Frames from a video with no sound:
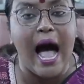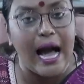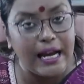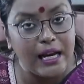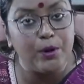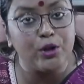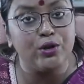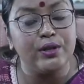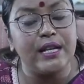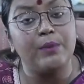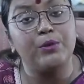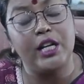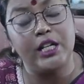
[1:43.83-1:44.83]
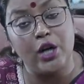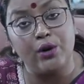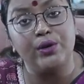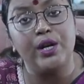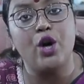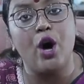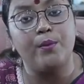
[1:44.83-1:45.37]
আগের বছর যেমন এই
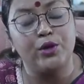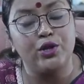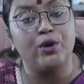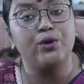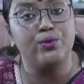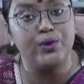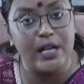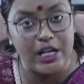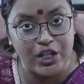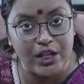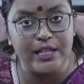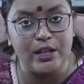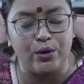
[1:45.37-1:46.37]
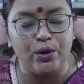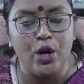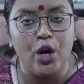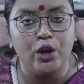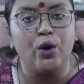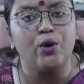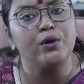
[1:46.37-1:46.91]
ধরনের খবর যখন উঠে এসেছিল
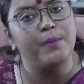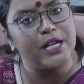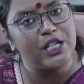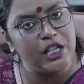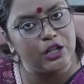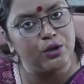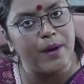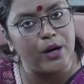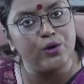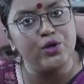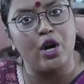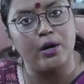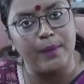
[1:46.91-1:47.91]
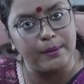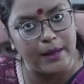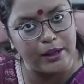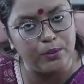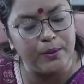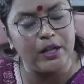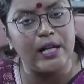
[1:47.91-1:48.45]
তখন বেশ কিছু মানুষ সংবাদ
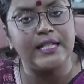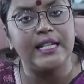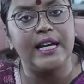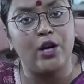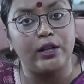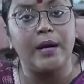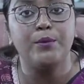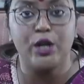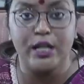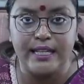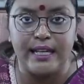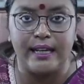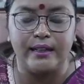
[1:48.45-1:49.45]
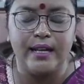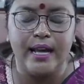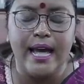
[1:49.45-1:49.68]
মাধ্যমের কাছে এই কথা বলেছিলেন